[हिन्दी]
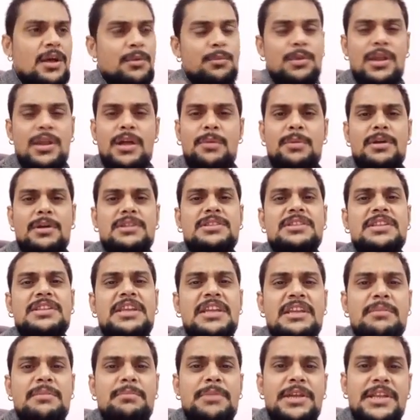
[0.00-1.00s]
वो लगभग
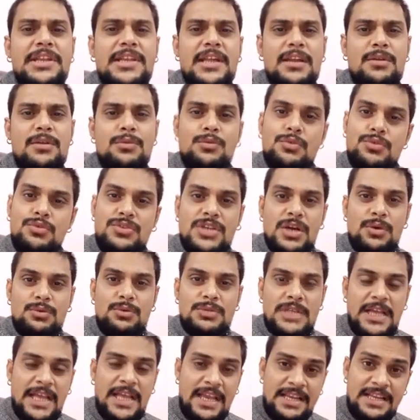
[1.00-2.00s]
तीन मीटर ऊंचा
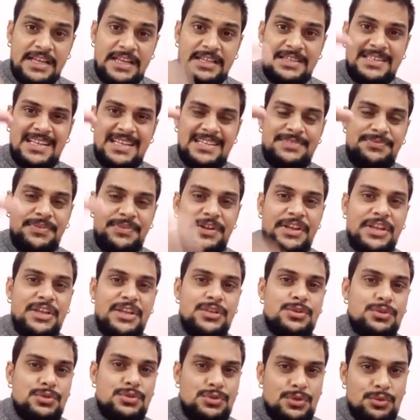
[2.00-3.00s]
होता है यानी कि दस फीट की
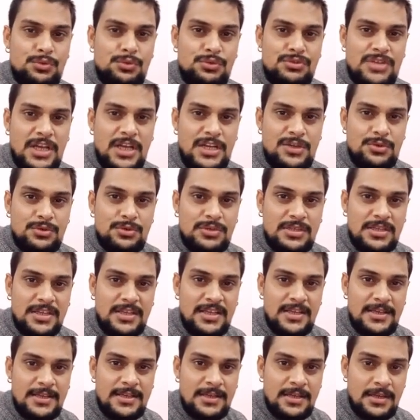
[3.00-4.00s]
दोस्तों ऊंचाई होती
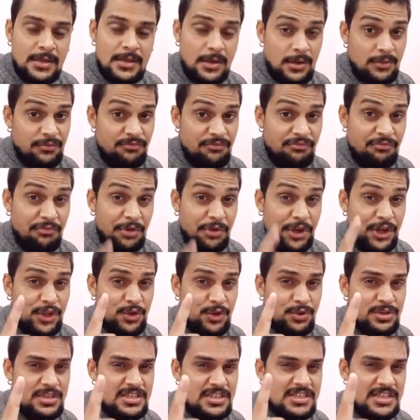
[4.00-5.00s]
है
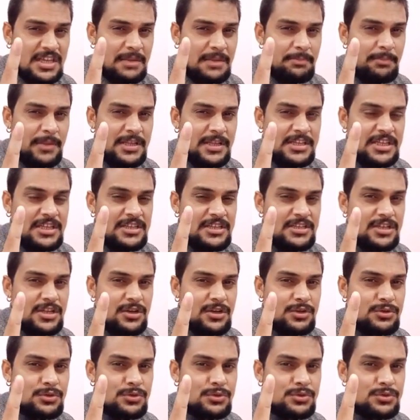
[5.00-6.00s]
वीडियो स्किप मत
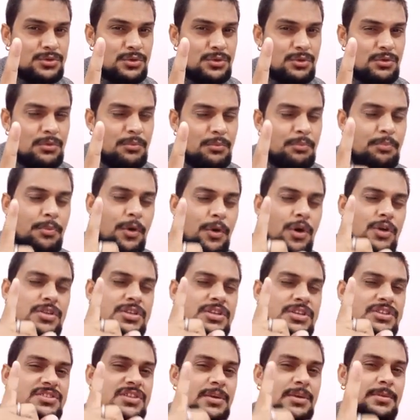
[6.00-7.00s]
कीजिएगा दोस्तों बहुत
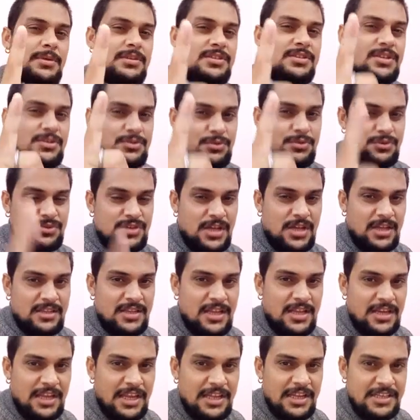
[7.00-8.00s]
ही ज़बरदस्त और
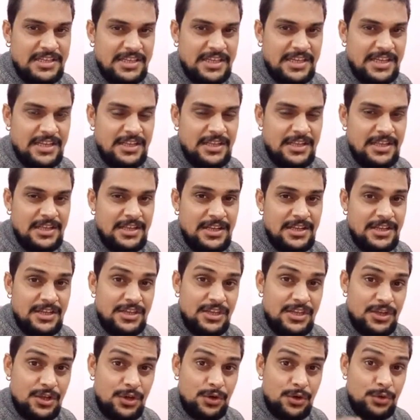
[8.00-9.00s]
शानदार खेती है
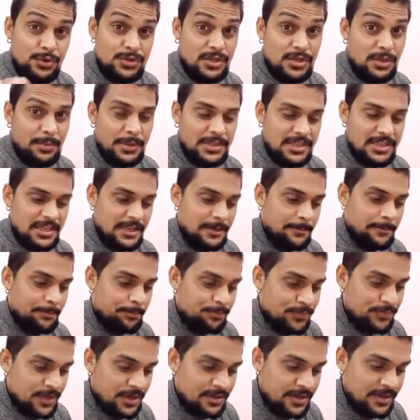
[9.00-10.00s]

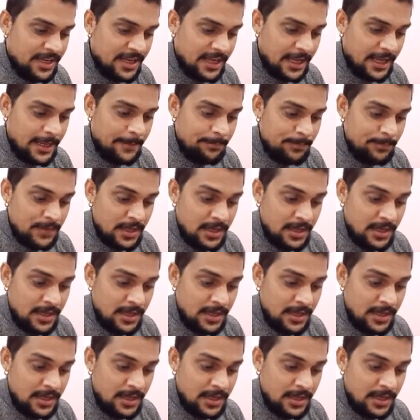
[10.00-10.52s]
रुद्रवती ठीक है